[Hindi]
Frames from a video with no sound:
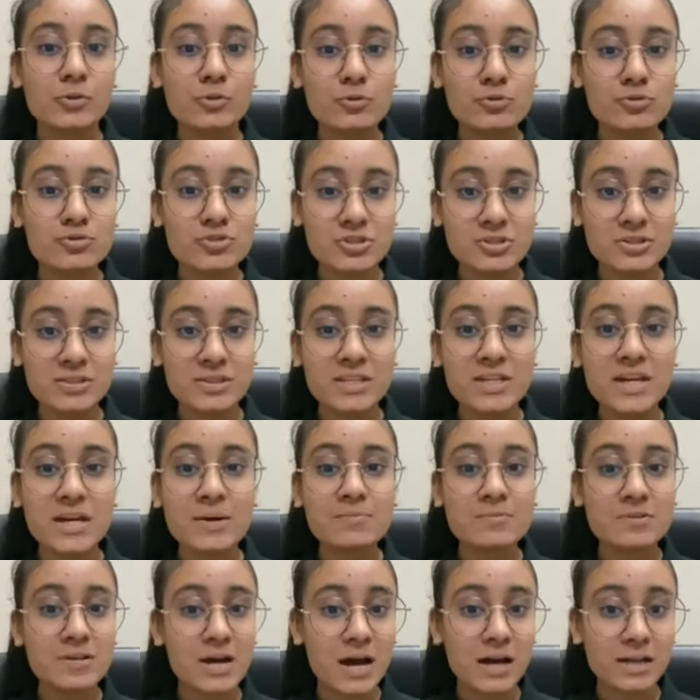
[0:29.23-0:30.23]
तो जितनी
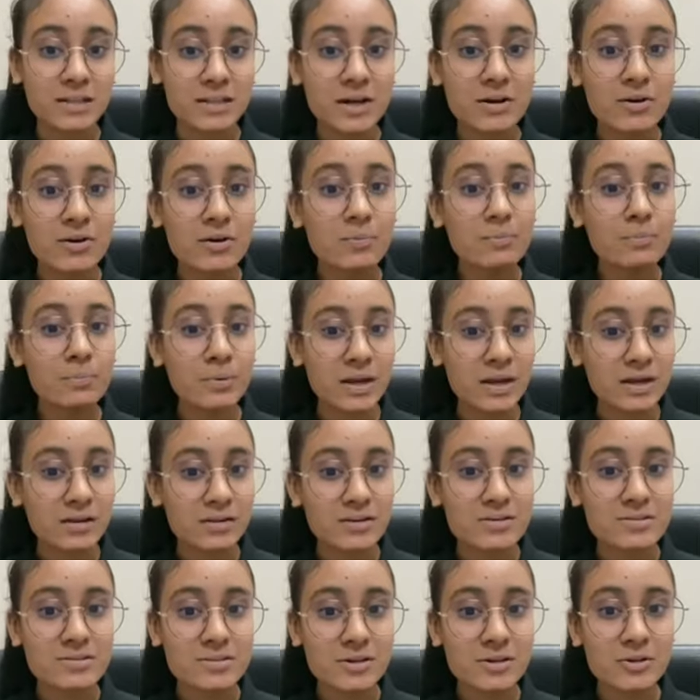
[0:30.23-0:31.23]
आप ज़्यादा
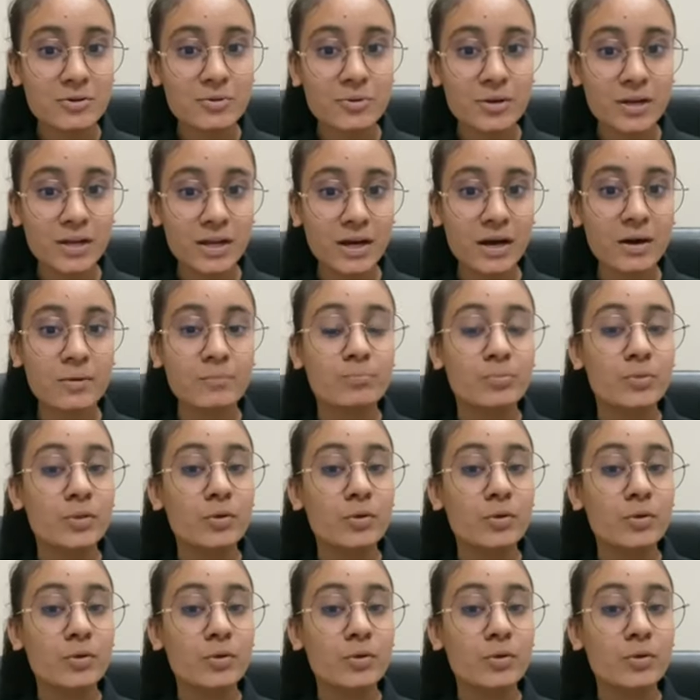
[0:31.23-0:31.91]
प्रैक्टिस करोगे ना